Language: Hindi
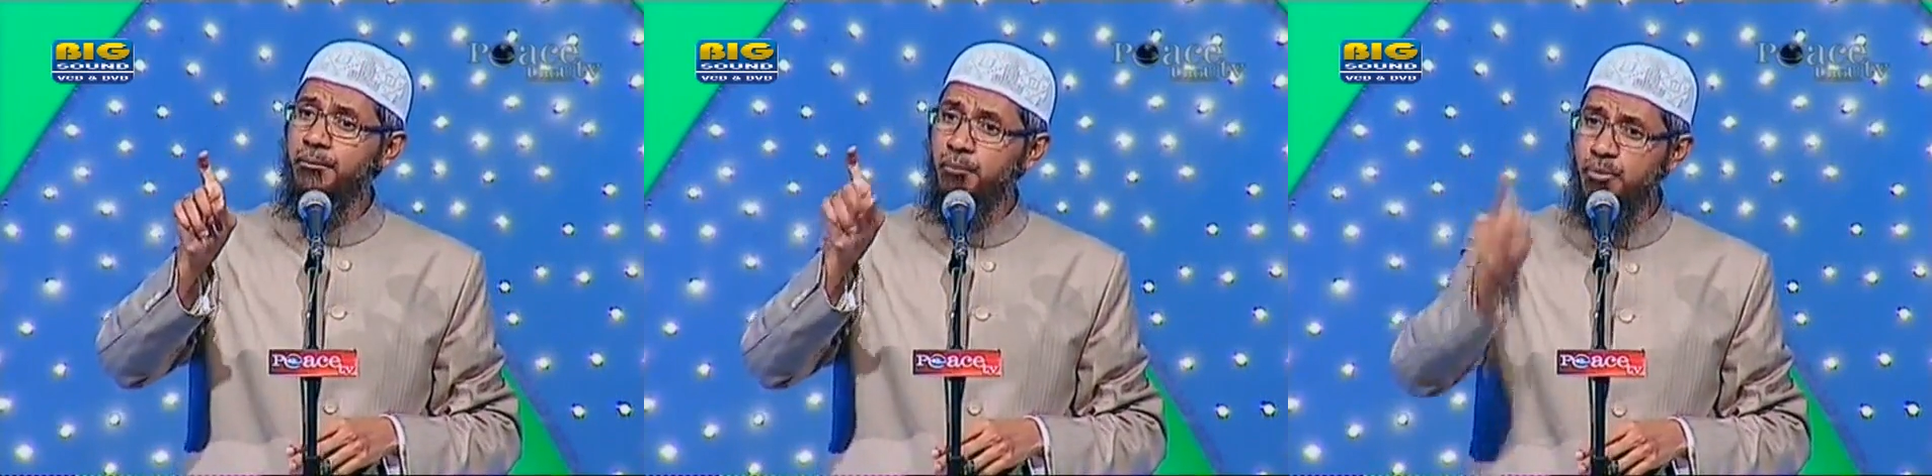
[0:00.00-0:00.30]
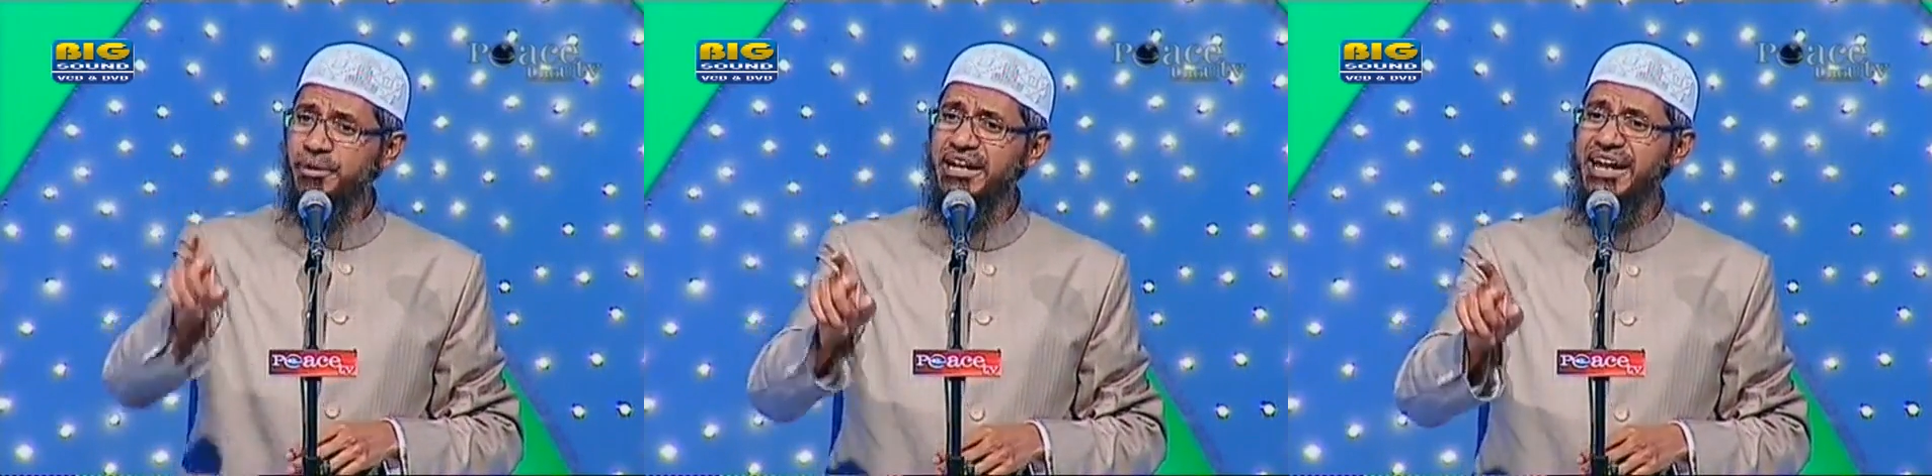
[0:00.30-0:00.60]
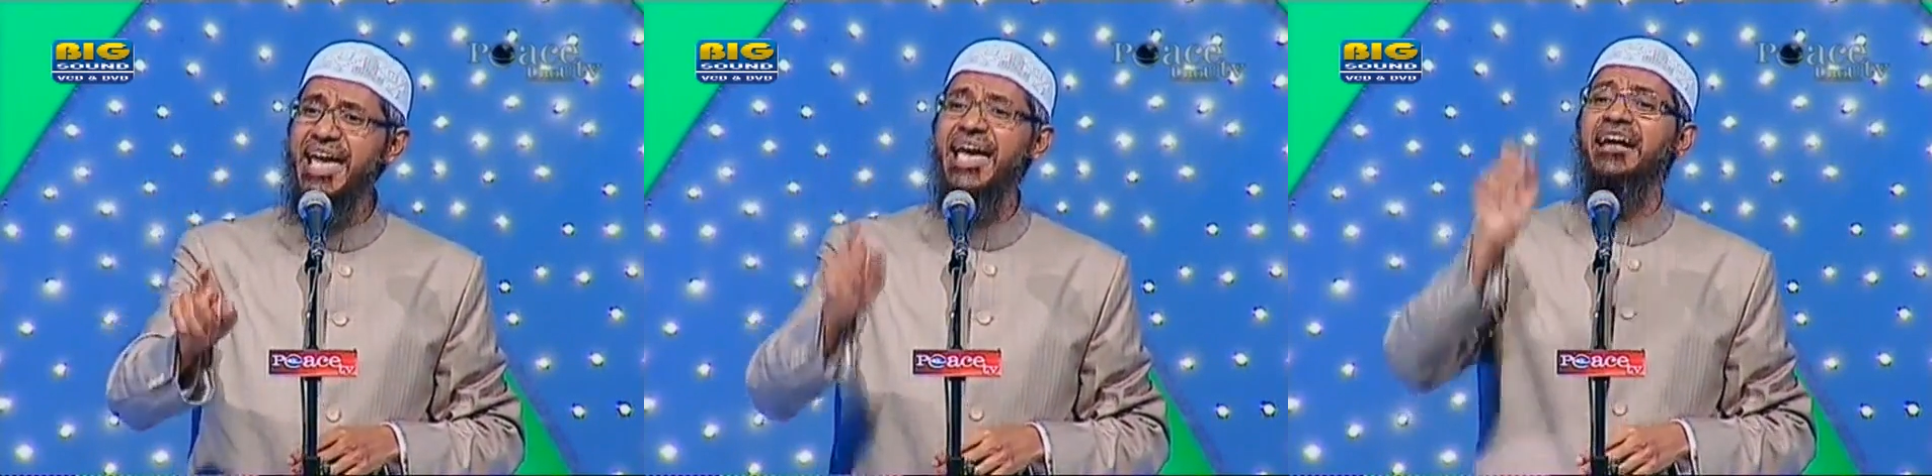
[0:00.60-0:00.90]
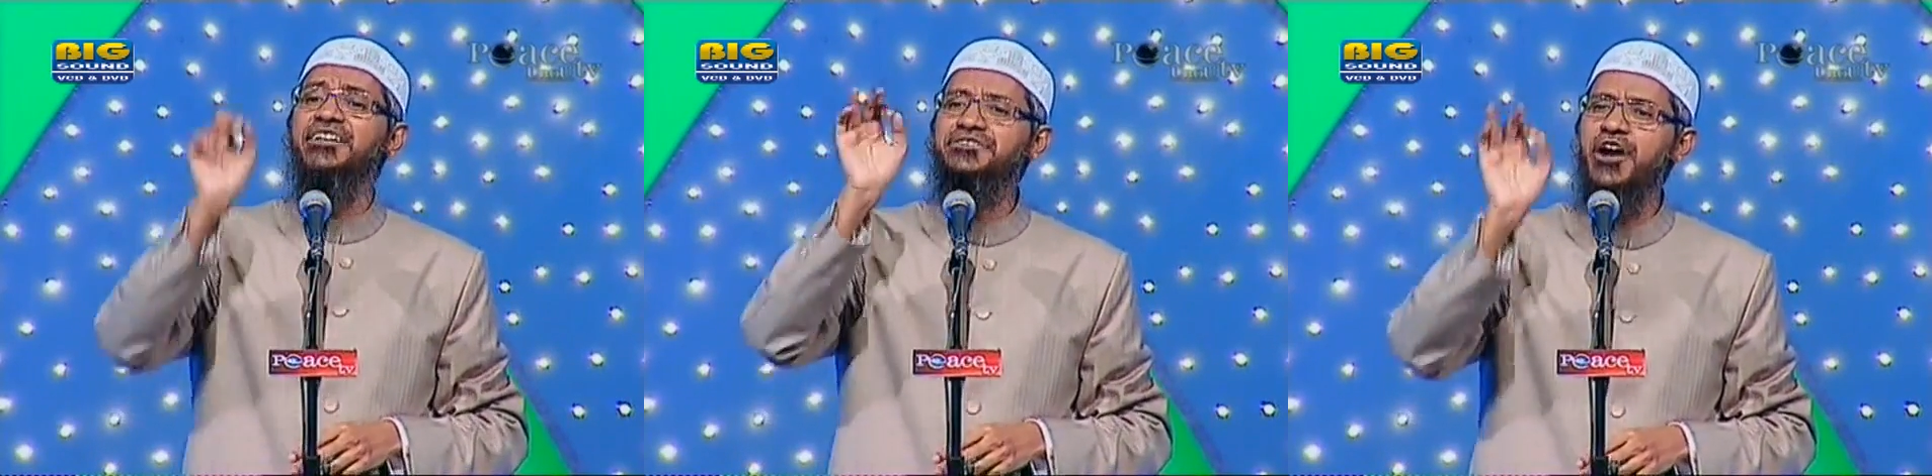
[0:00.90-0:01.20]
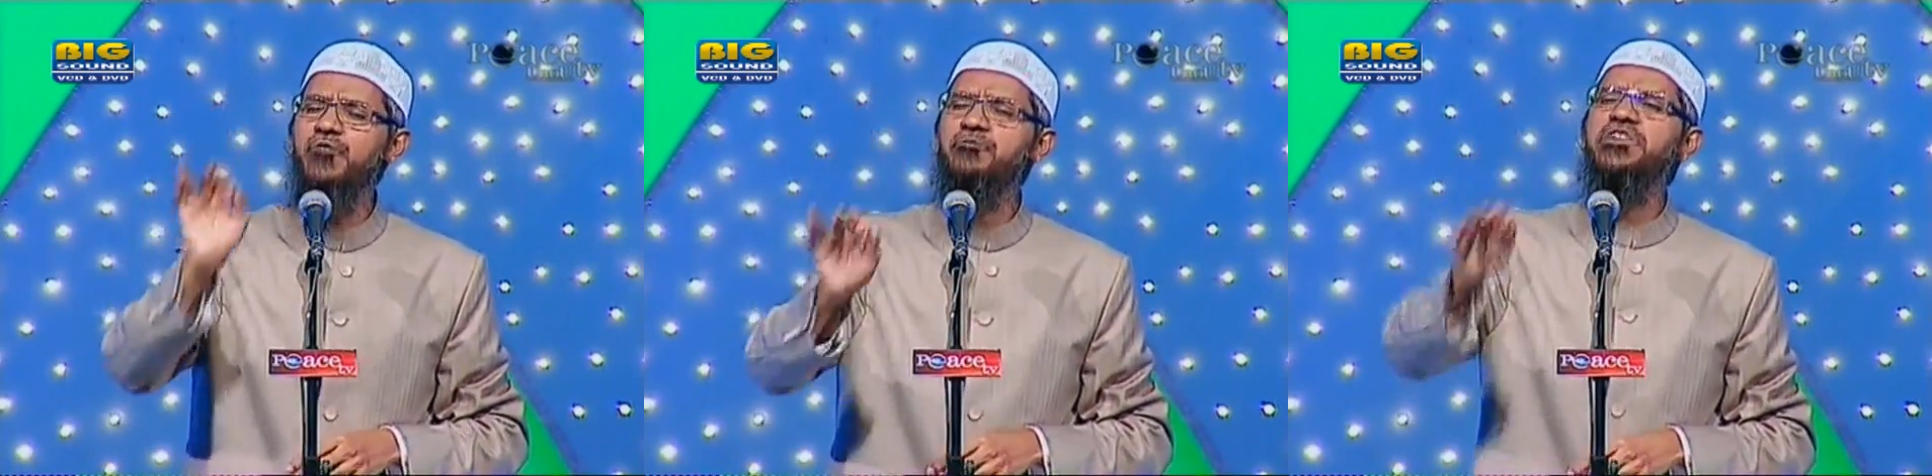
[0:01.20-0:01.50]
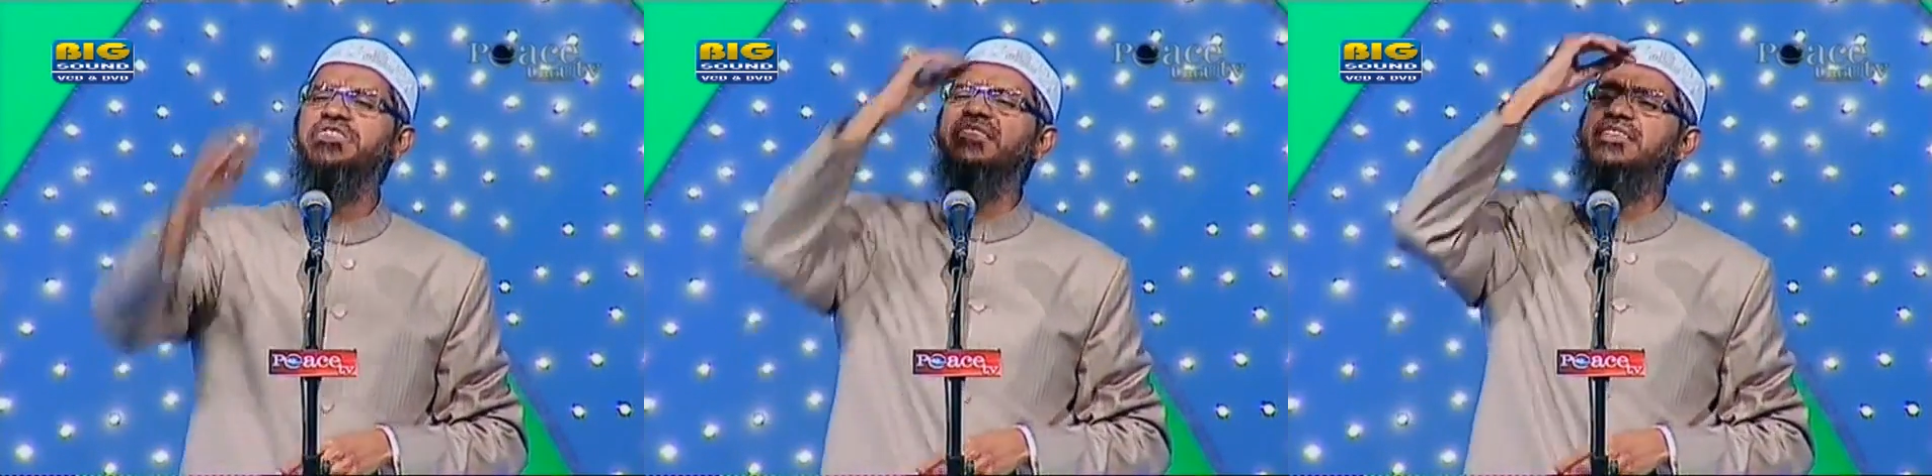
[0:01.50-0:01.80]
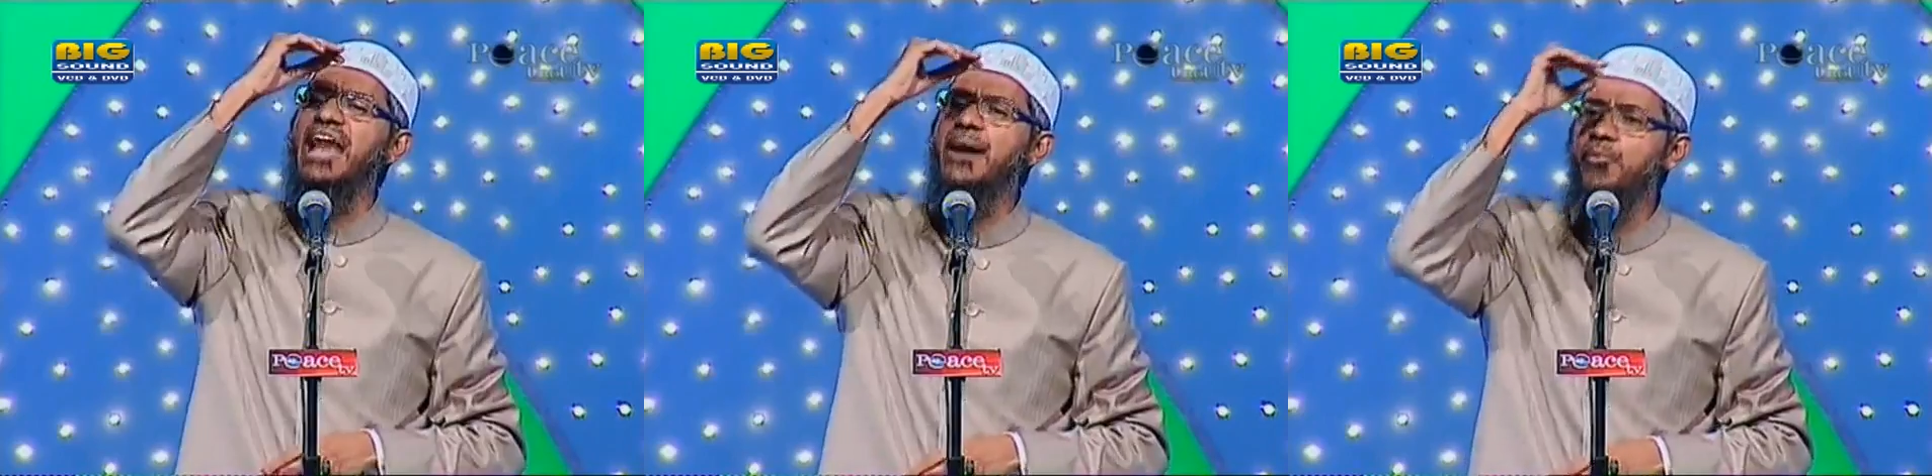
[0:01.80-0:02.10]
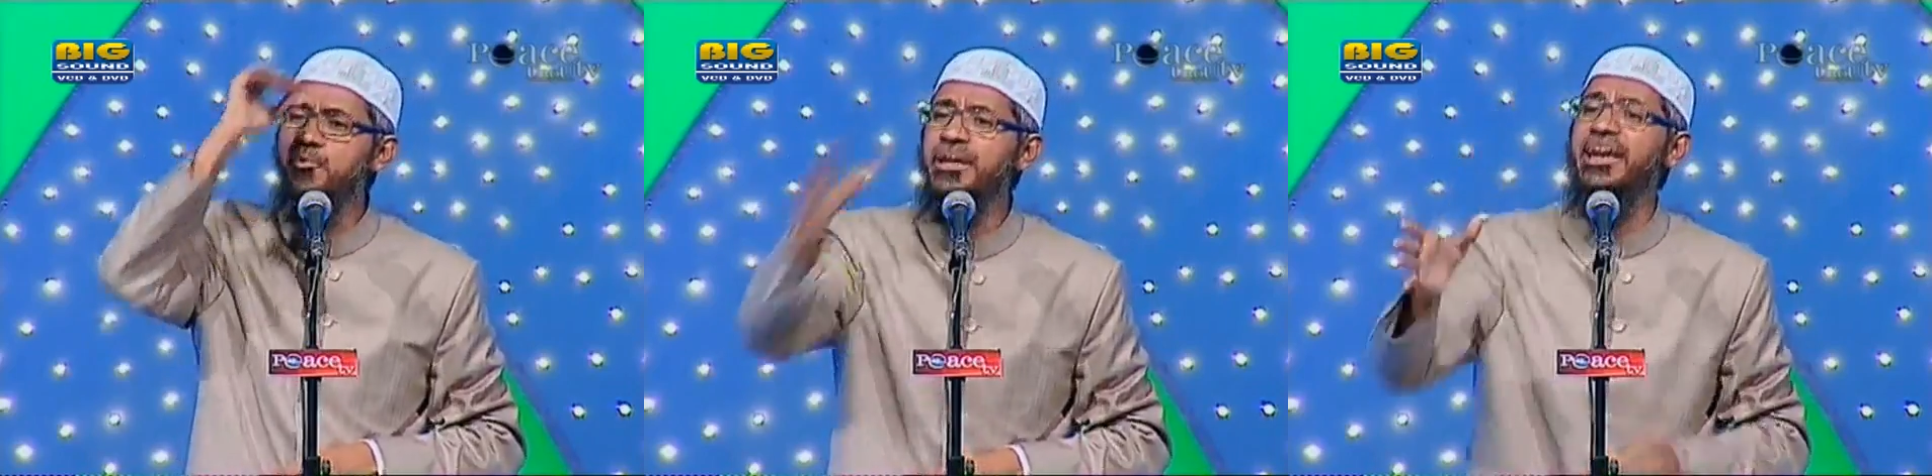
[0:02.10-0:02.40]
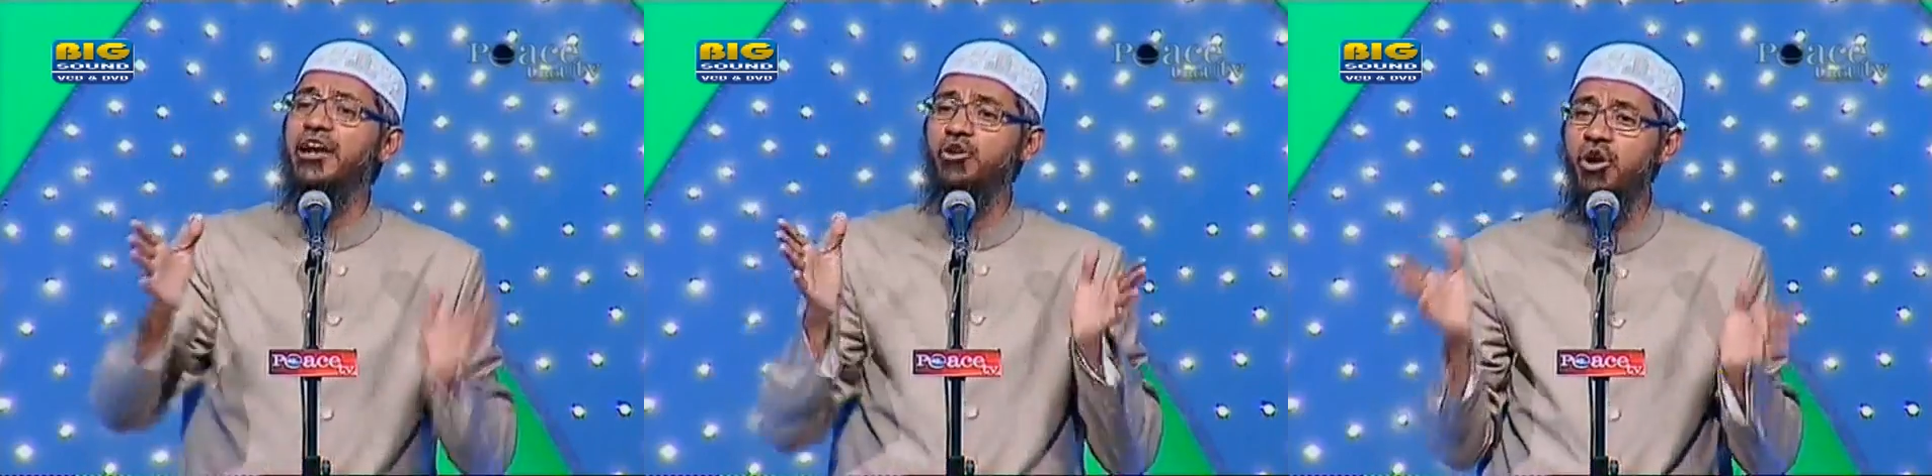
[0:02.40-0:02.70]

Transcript: मुमकिन है सौ फीसद नामुमकिन है